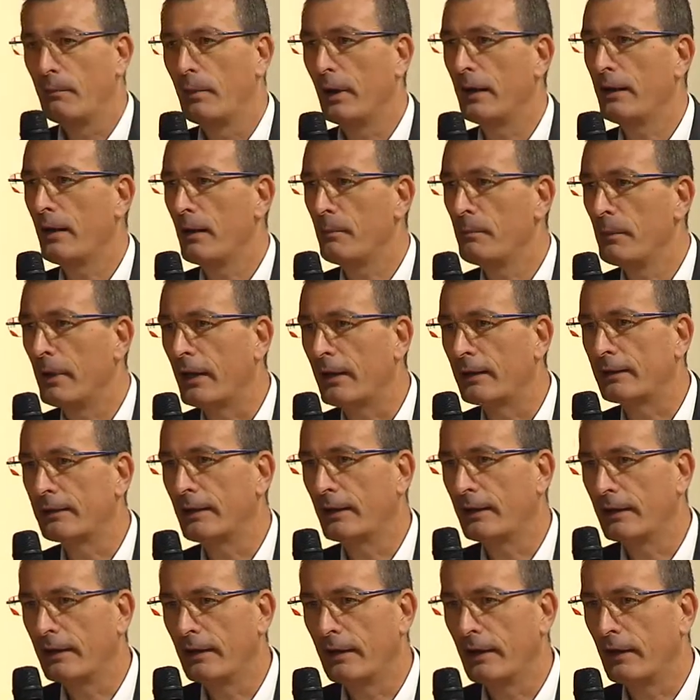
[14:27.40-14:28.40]

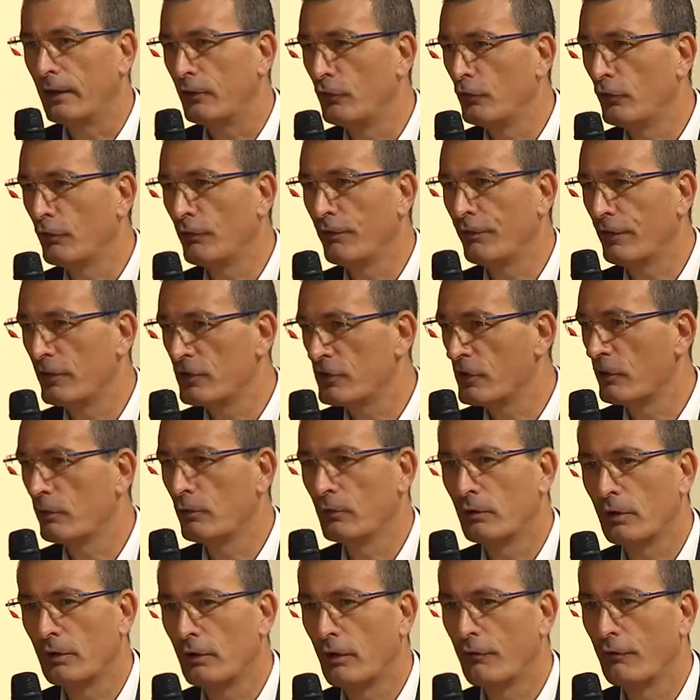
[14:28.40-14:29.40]
banalmente che non facevo
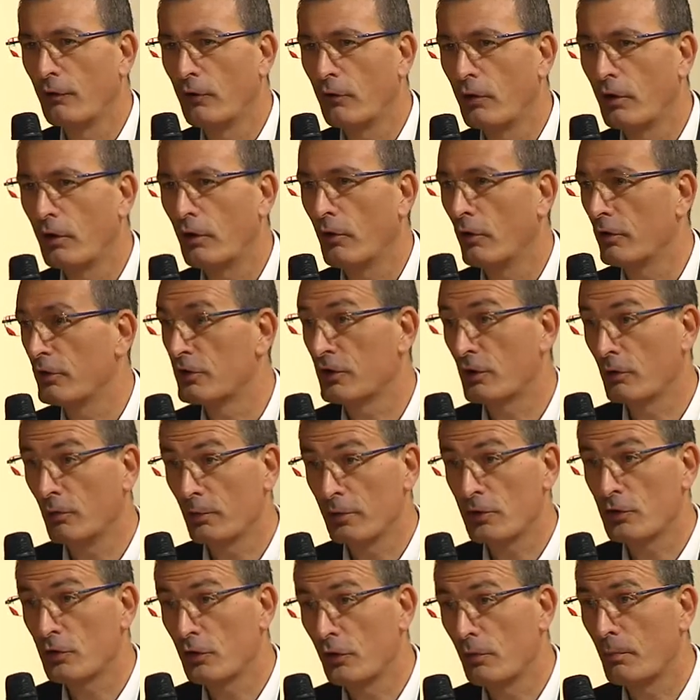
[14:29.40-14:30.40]
un lavoro,
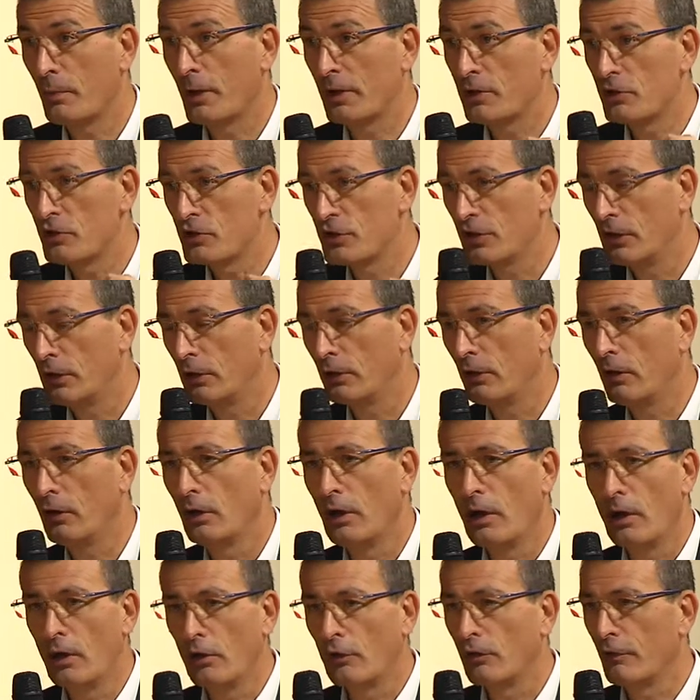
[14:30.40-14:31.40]
siccome sono mancino,
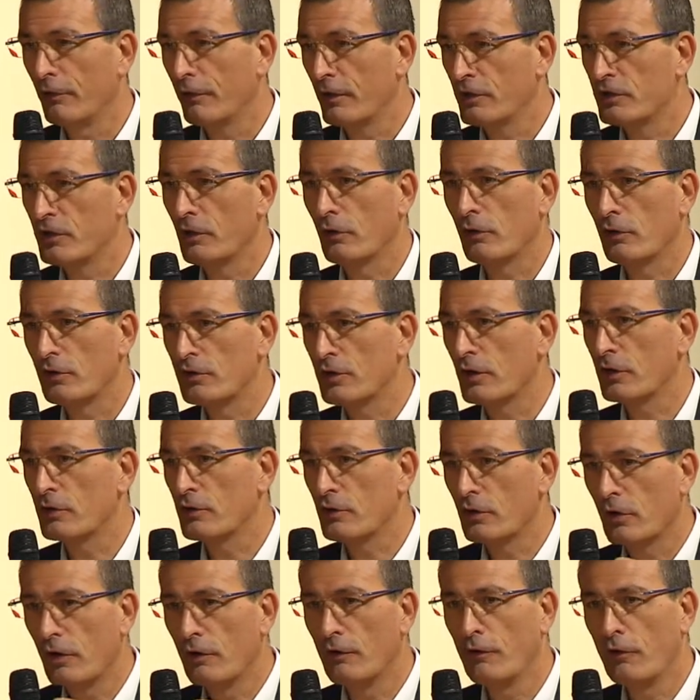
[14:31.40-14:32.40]
non facevo lo
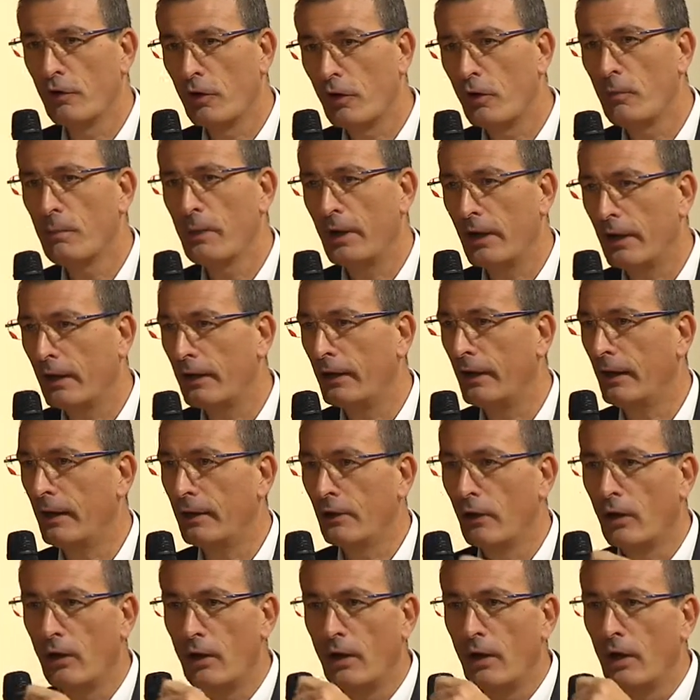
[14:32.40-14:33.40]
stesso lavoro bene
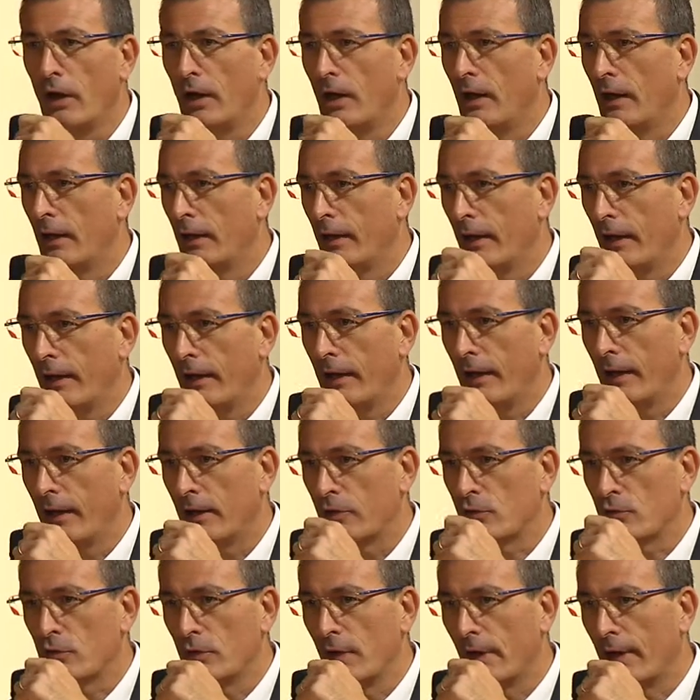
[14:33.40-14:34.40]
no, eh,
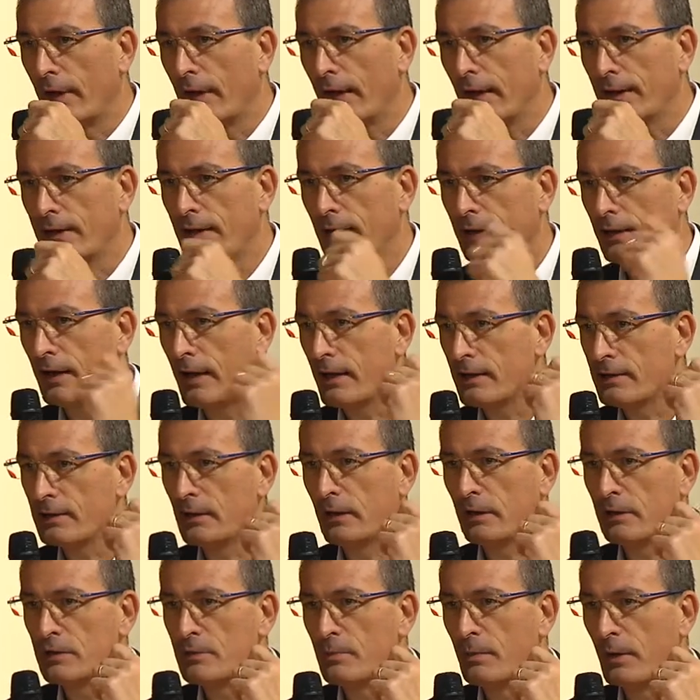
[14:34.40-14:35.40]
sull'arcata
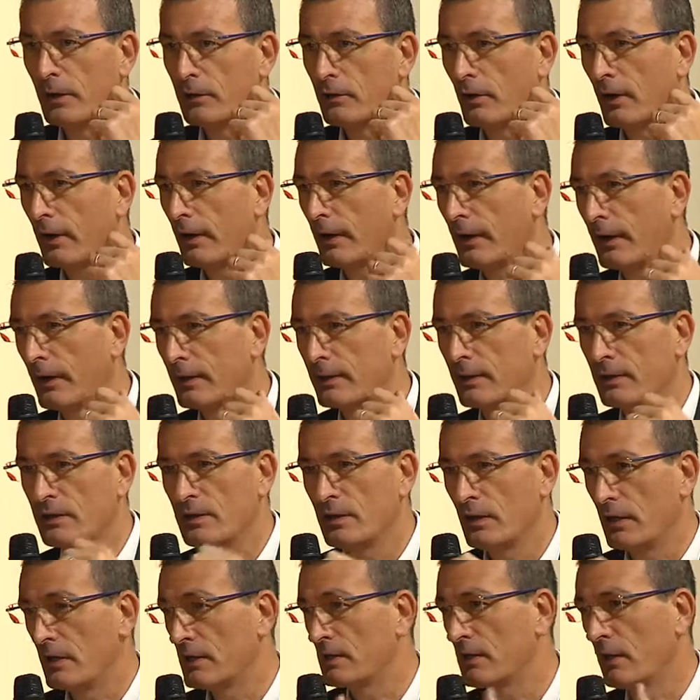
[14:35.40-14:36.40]
destra rispetto all'arcata
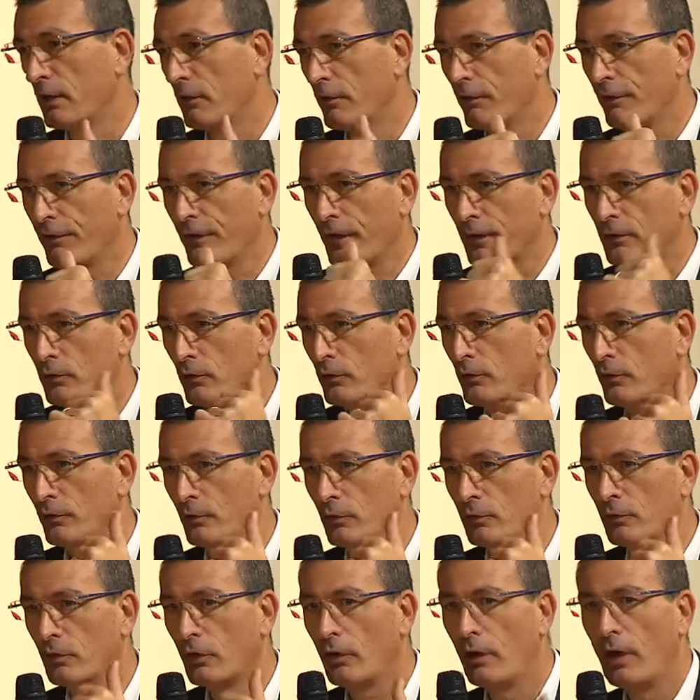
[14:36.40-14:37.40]
sinistra. è un fatto
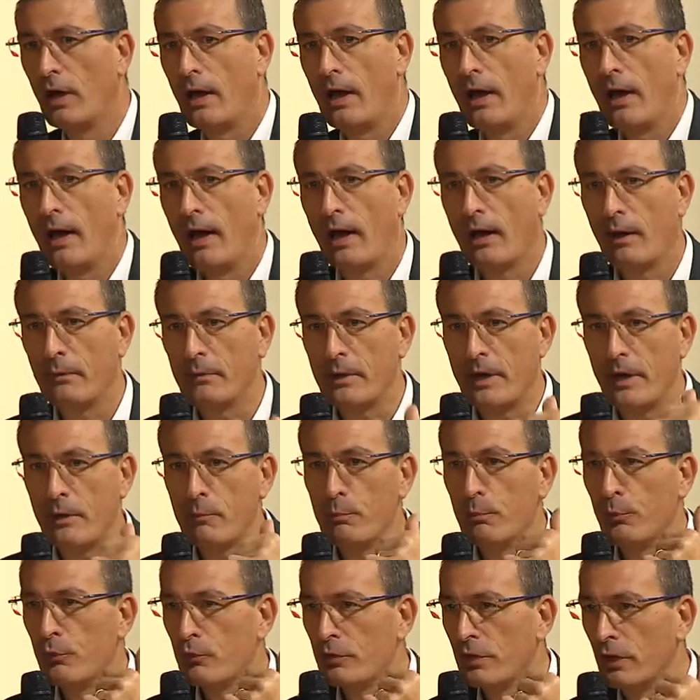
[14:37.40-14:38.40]
dovuto alla mia
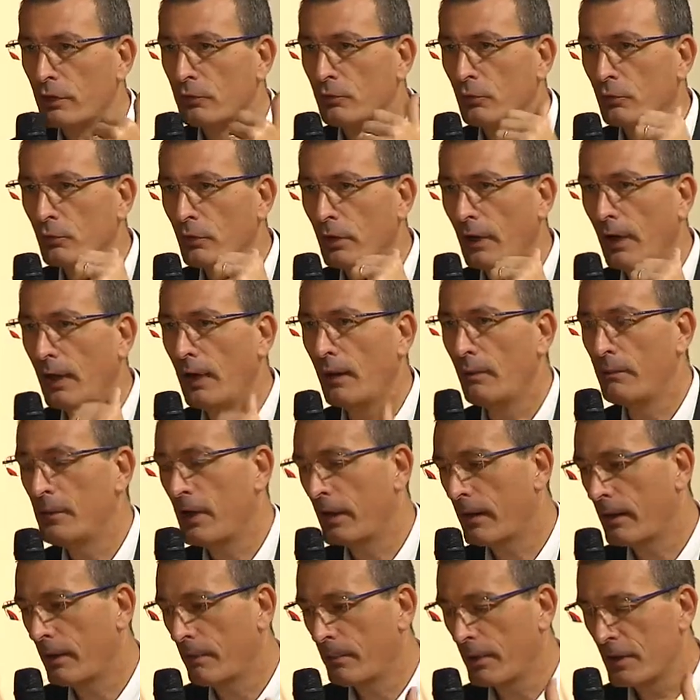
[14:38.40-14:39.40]
impugnatura, alla
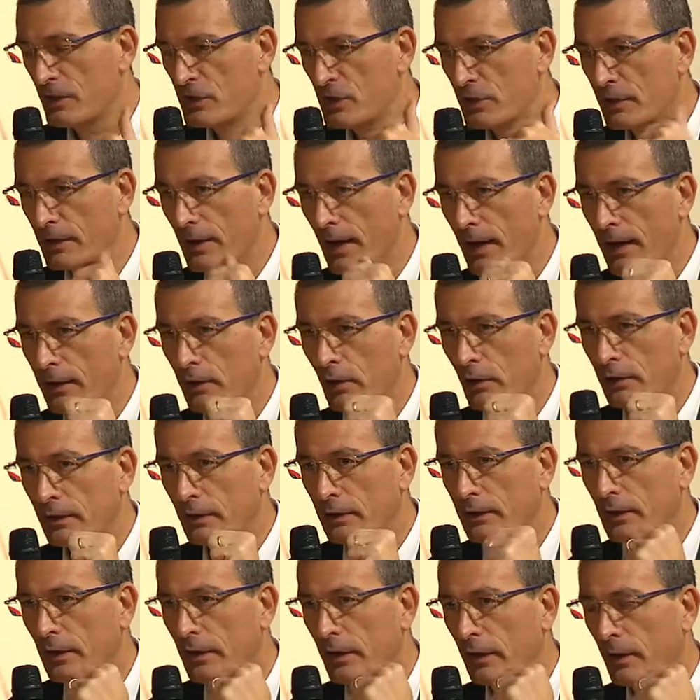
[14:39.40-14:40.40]
mia capacità no,
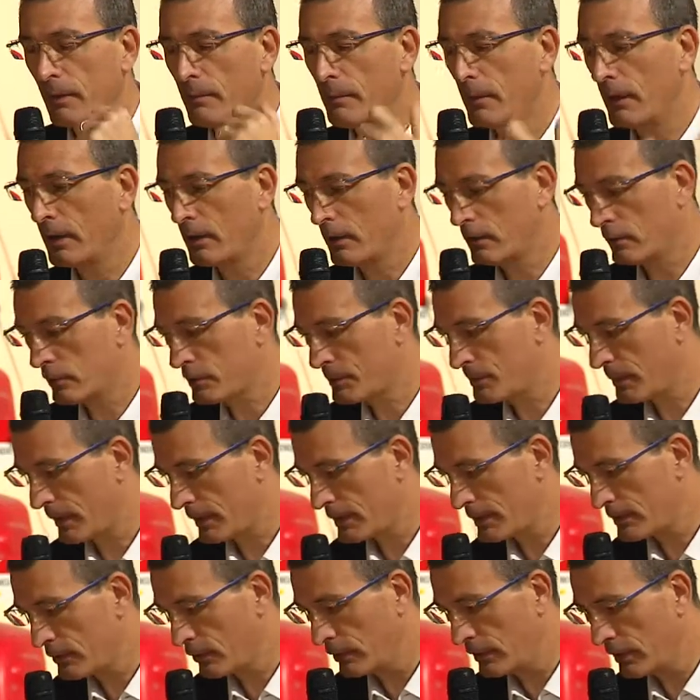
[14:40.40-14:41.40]
di tenere bene lo
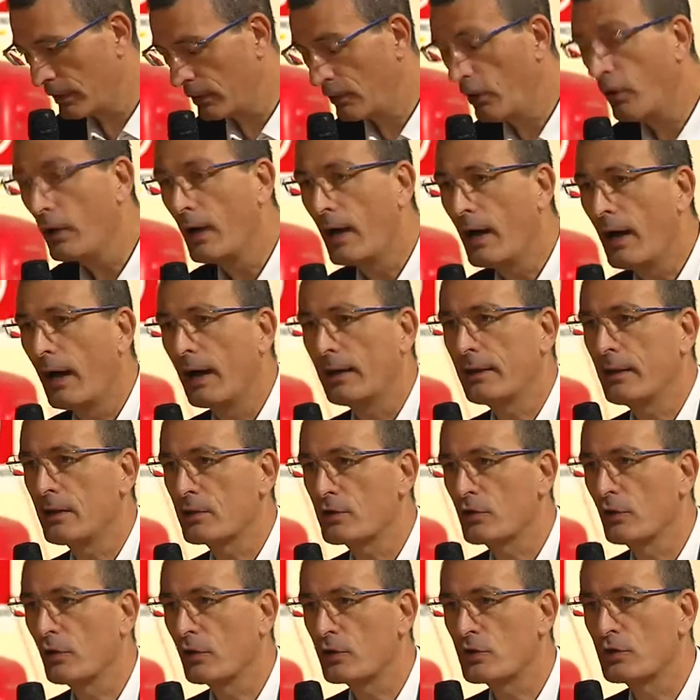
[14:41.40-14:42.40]
spazzolino.
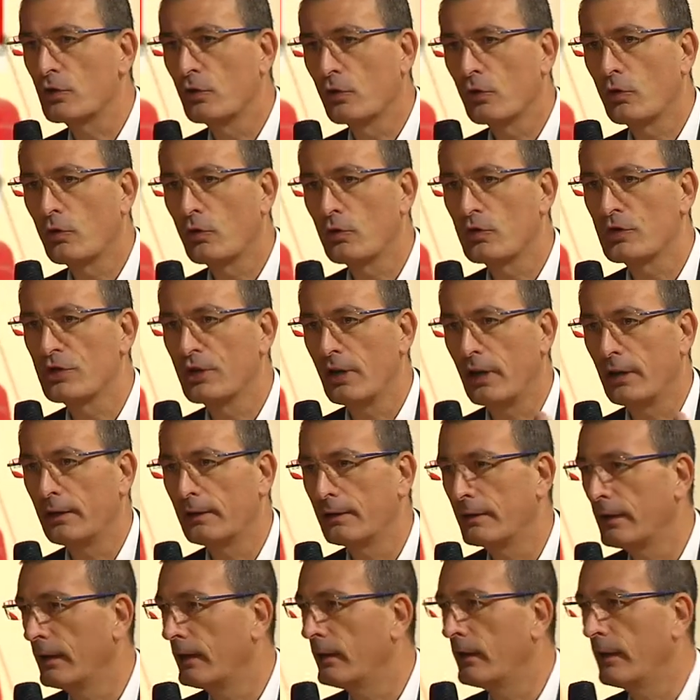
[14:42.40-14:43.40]
Adesso ne sono
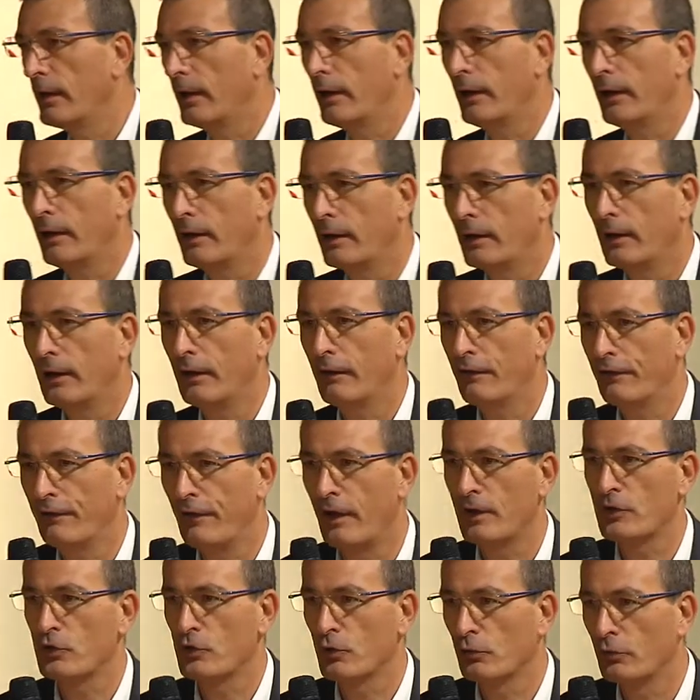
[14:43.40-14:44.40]
cosciente e eh,
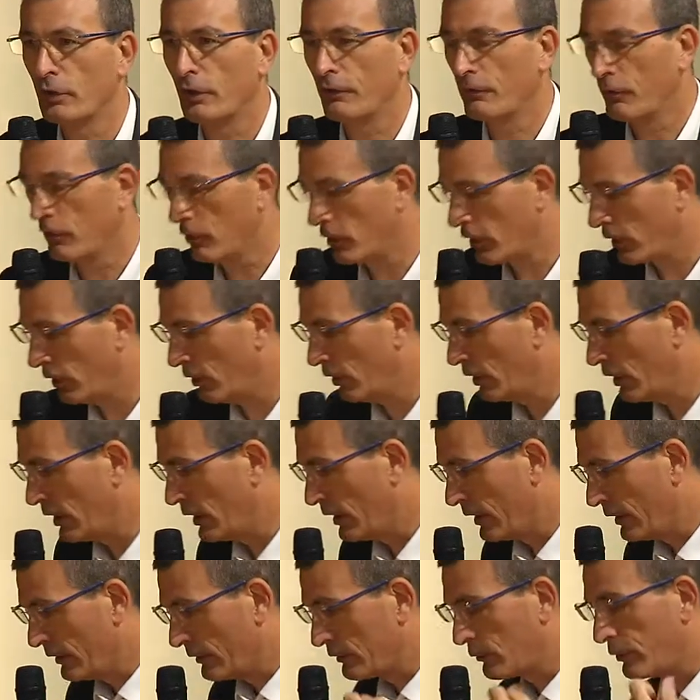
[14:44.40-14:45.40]
faccio un lavoro,
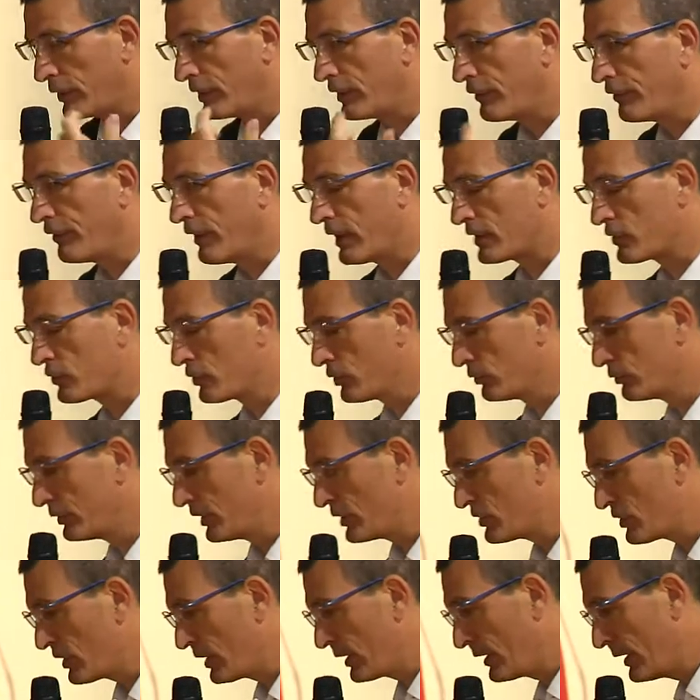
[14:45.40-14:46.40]
quindi faccio un'igiene